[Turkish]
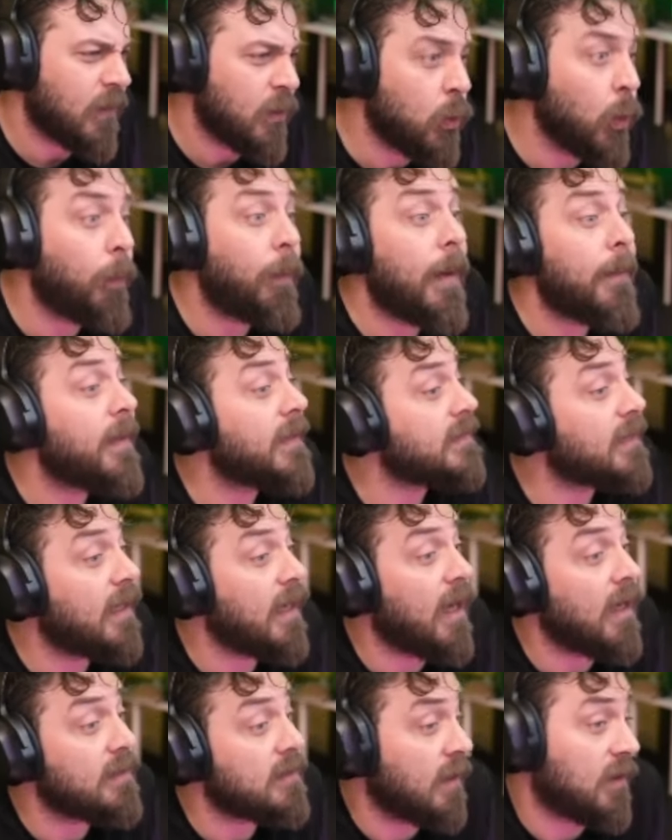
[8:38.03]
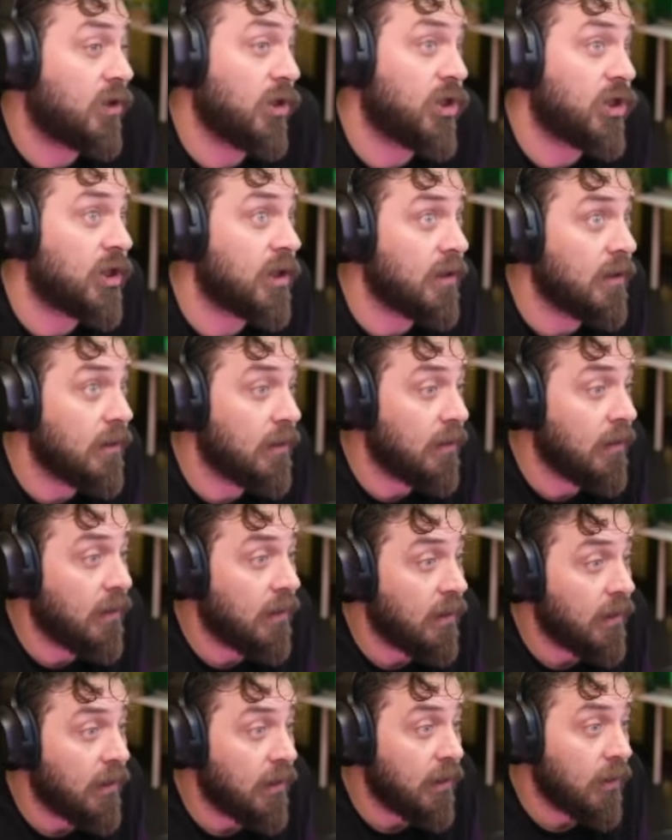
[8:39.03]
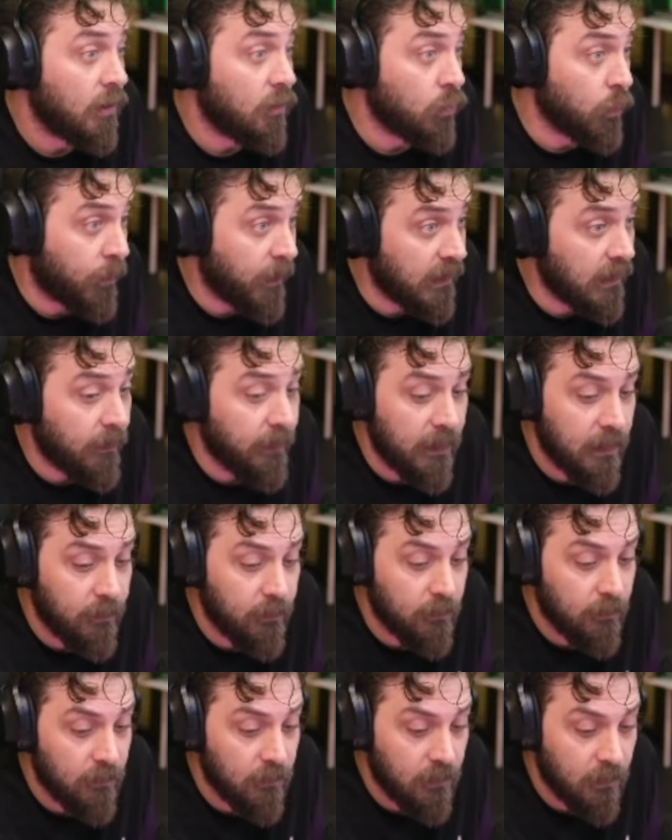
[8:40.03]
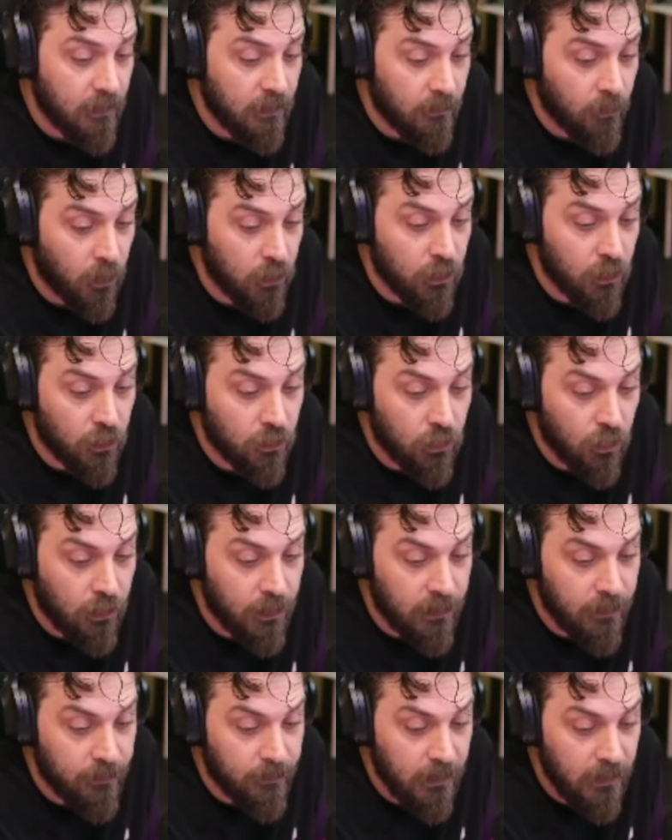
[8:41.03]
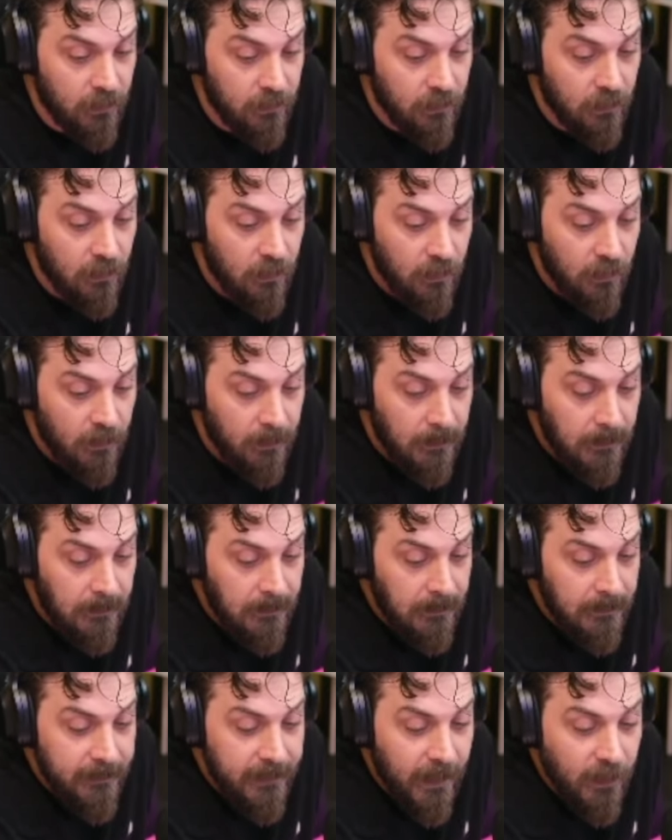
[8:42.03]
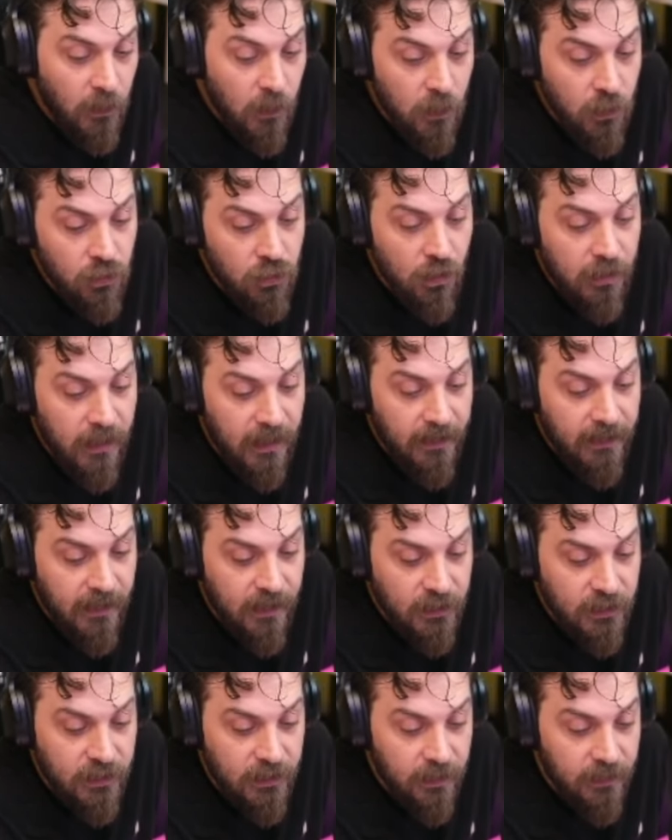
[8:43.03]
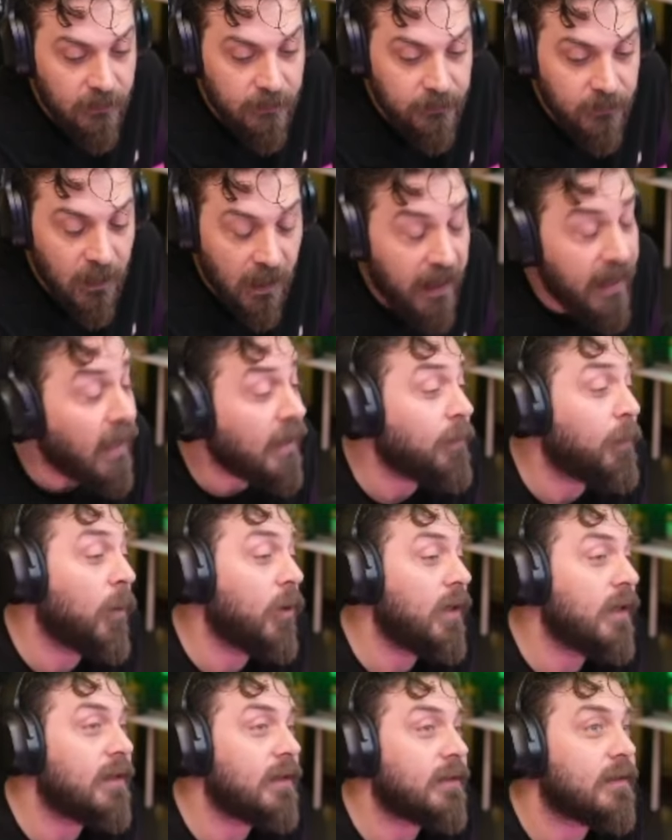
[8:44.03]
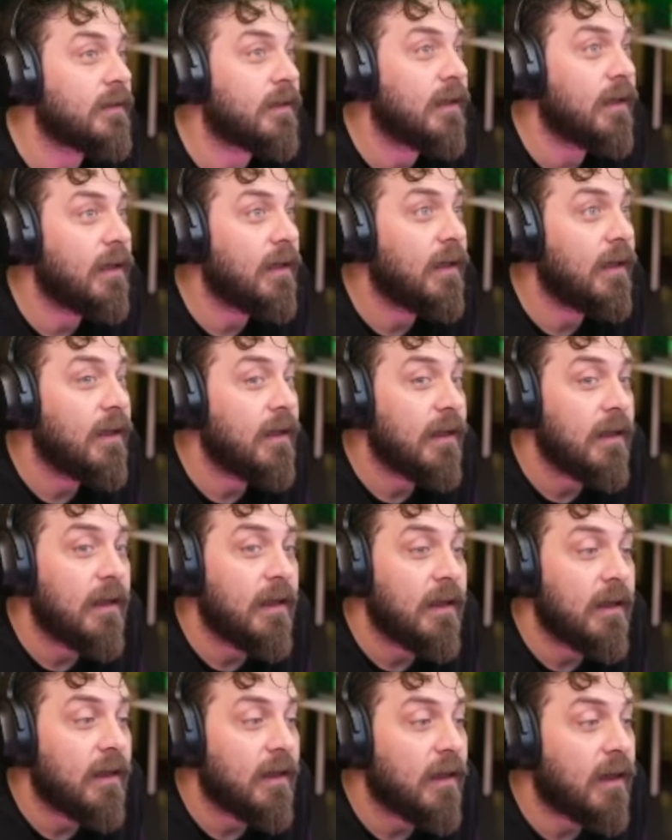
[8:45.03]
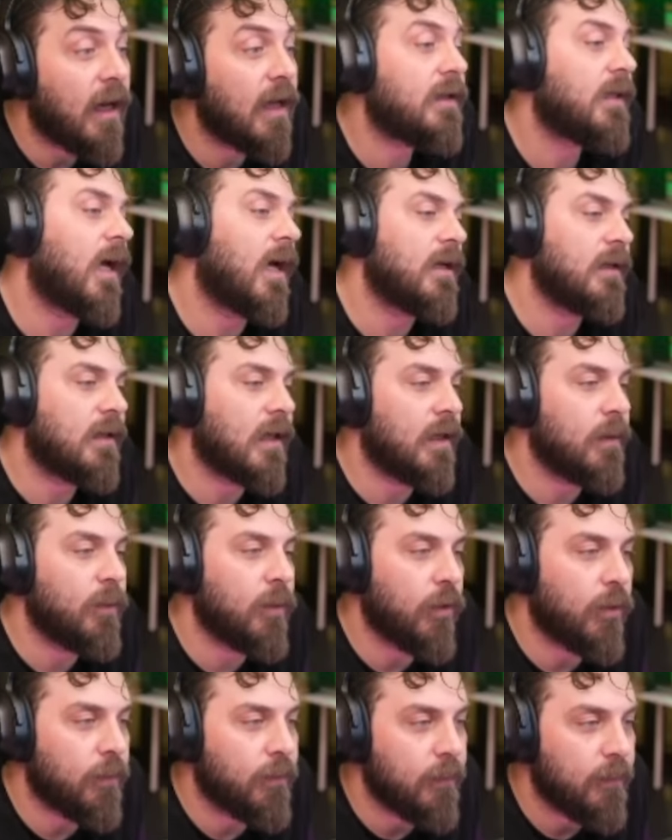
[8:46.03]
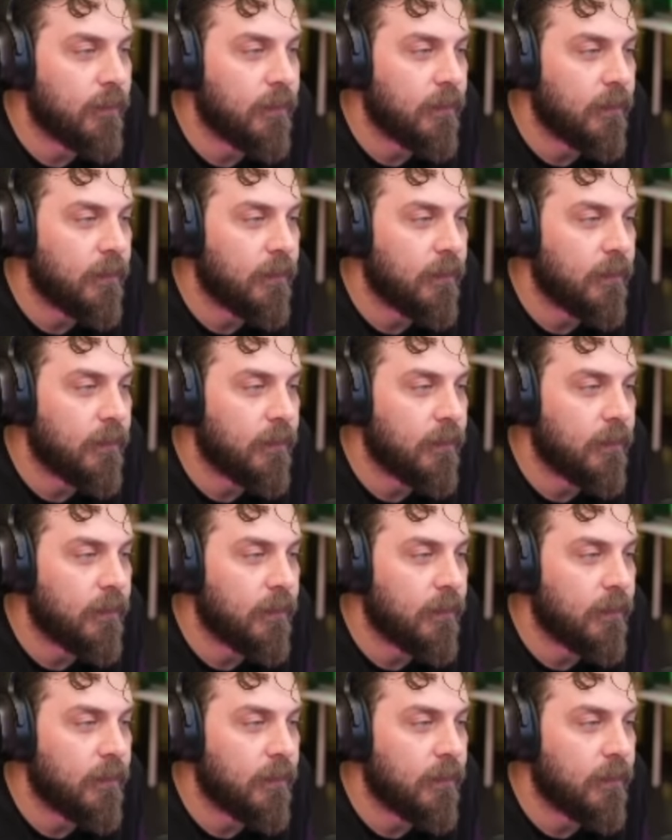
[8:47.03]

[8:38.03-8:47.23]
Yüpe mesela satışçı. Yüpe de benim moderatörlerimden. Ya günün sonunda arkadaşlar hayat böyledir. Atağını tanımıyorum.